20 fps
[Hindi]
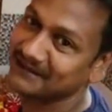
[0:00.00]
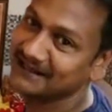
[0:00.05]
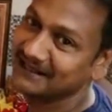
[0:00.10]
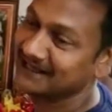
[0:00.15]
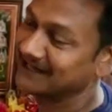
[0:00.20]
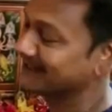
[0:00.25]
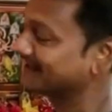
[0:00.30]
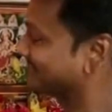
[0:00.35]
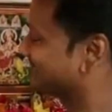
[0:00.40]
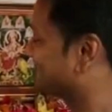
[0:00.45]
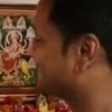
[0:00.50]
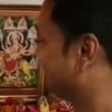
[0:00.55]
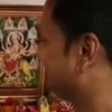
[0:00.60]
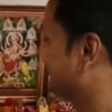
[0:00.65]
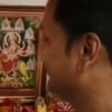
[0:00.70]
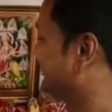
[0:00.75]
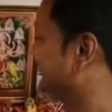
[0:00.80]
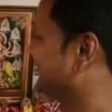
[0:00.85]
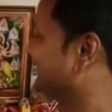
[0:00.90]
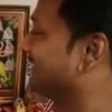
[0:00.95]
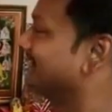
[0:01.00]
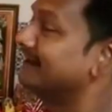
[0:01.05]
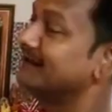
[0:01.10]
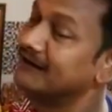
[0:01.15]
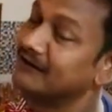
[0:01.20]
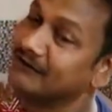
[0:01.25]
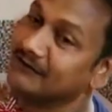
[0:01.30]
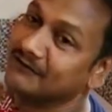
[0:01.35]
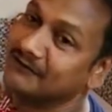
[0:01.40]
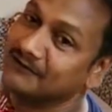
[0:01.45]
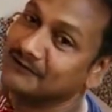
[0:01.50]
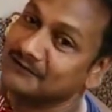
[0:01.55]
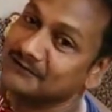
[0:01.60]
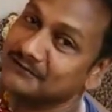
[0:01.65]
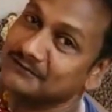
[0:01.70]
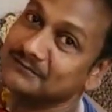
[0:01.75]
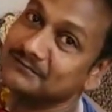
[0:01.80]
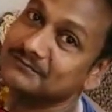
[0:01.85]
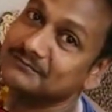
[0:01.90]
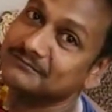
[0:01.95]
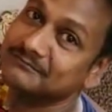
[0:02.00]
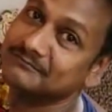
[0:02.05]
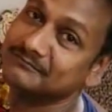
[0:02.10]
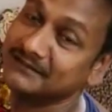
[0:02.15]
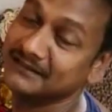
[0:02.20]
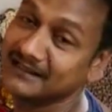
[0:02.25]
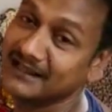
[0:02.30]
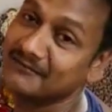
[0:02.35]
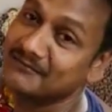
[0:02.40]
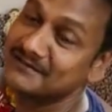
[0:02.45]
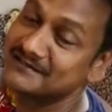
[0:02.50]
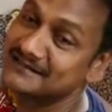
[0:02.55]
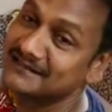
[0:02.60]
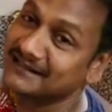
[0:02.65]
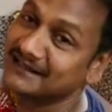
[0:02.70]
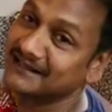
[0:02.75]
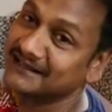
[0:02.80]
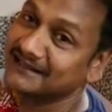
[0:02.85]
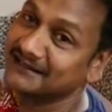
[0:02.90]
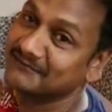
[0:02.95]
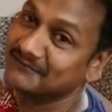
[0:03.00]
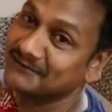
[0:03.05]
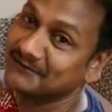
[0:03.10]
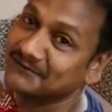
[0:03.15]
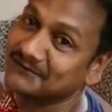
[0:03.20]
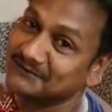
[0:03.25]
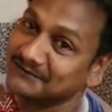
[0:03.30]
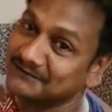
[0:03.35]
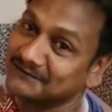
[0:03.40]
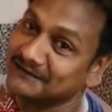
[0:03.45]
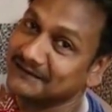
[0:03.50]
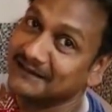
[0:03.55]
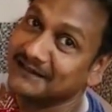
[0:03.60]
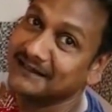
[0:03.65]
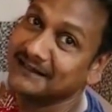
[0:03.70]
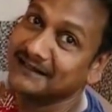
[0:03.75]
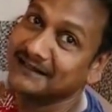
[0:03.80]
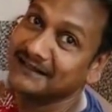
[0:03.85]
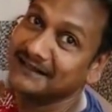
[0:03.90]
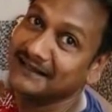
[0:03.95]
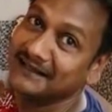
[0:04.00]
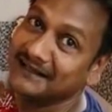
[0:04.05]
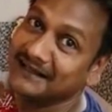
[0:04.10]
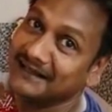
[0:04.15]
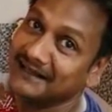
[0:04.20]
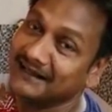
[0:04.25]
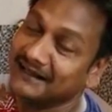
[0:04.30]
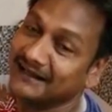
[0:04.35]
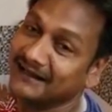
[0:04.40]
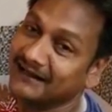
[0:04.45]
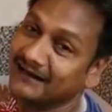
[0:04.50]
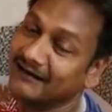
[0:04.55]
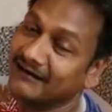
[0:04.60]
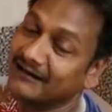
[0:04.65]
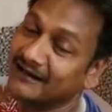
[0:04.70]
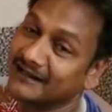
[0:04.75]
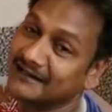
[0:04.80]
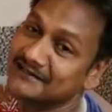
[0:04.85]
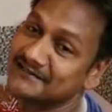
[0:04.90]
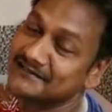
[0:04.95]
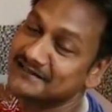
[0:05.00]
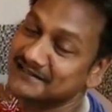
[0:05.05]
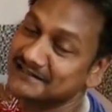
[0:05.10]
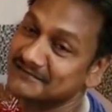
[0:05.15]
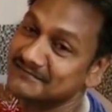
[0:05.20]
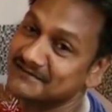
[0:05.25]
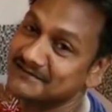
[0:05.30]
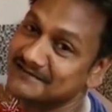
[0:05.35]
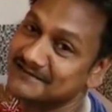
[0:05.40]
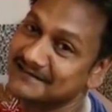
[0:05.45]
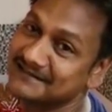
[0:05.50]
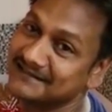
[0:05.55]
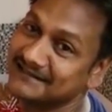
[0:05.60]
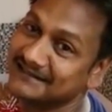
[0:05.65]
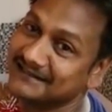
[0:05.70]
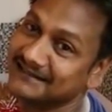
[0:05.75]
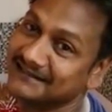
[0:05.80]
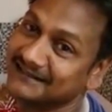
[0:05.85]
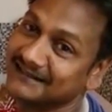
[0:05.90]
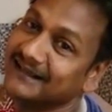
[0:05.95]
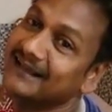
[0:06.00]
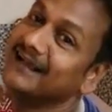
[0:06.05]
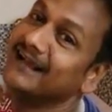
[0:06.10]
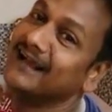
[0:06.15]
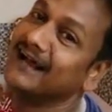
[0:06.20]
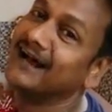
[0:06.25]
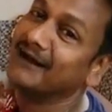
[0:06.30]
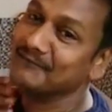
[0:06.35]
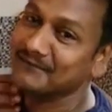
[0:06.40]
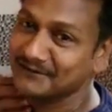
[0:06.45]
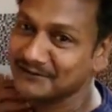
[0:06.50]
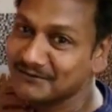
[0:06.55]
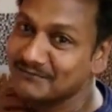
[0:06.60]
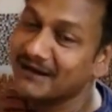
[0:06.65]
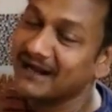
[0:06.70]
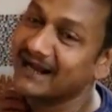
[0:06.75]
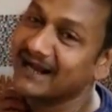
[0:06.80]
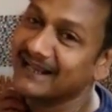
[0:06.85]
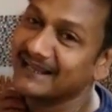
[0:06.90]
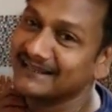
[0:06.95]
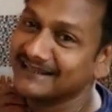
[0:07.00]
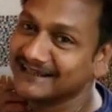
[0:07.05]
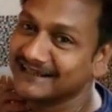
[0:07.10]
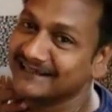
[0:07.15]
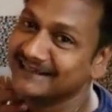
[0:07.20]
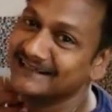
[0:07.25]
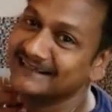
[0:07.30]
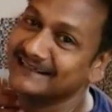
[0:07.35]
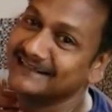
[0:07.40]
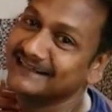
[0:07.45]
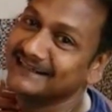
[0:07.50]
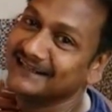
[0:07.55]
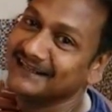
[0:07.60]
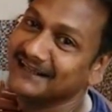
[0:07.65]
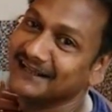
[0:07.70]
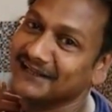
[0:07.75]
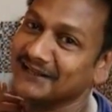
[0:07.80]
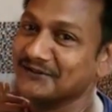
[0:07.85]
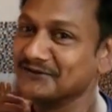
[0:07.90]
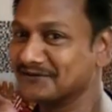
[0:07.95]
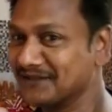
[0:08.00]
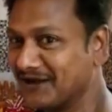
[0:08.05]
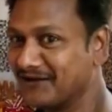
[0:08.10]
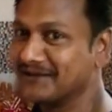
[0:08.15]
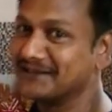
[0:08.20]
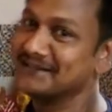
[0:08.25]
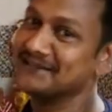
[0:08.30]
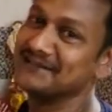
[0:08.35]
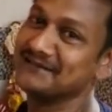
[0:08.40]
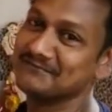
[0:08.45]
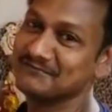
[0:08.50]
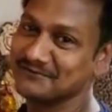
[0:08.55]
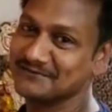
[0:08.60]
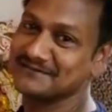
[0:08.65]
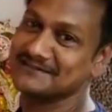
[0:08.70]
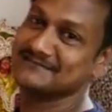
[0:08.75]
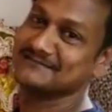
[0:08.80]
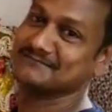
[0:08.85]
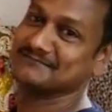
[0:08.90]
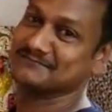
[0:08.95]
पहले आए थे और वृंदावन से लाए थे हम लोग हरे कृष्णा टीवी से अभी तो बंगाली है कि बताओ हिंदी बोल